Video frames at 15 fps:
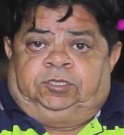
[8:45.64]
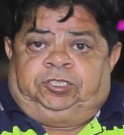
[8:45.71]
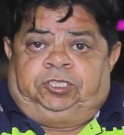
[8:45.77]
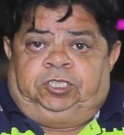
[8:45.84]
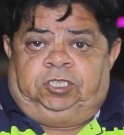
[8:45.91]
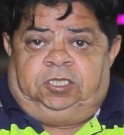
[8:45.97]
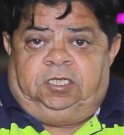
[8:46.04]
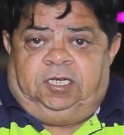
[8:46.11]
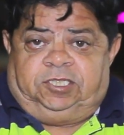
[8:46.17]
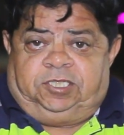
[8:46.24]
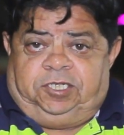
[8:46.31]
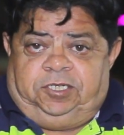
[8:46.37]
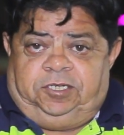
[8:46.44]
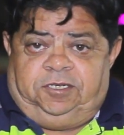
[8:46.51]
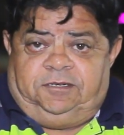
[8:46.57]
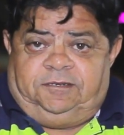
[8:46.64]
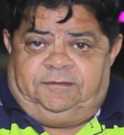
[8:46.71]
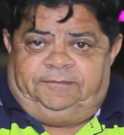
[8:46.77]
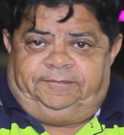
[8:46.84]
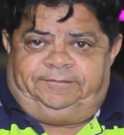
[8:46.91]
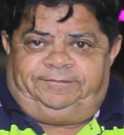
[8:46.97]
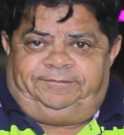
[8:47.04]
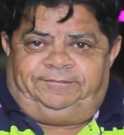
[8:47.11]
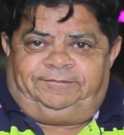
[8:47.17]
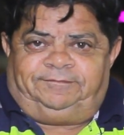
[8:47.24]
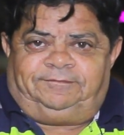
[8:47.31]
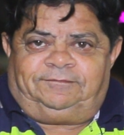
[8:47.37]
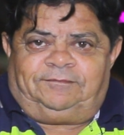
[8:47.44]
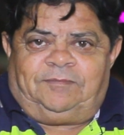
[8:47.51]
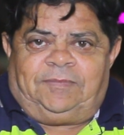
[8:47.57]
जी नाजरीन
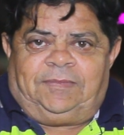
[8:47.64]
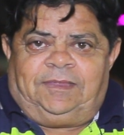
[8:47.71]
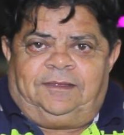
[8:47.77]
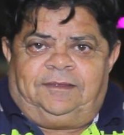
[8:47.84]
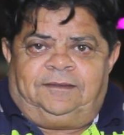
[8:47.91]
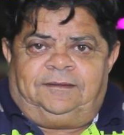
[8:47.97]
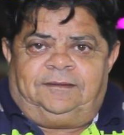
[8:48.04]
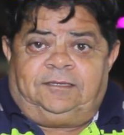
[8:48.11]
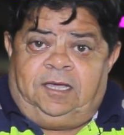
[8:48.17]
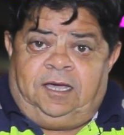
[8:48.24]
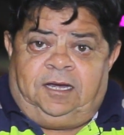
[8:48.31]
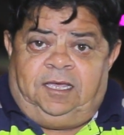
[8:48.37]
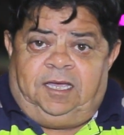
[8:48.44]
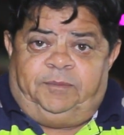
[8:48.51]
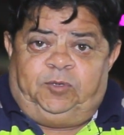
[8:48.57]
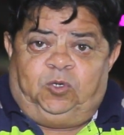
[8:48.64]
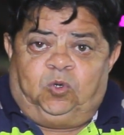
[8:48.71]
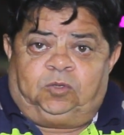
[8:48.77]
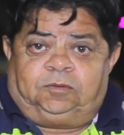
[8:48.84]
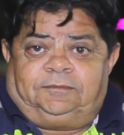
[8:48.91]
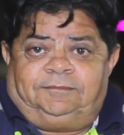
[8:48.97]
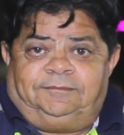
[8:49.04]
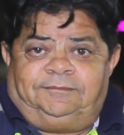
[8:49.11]
तैयार है आप लोग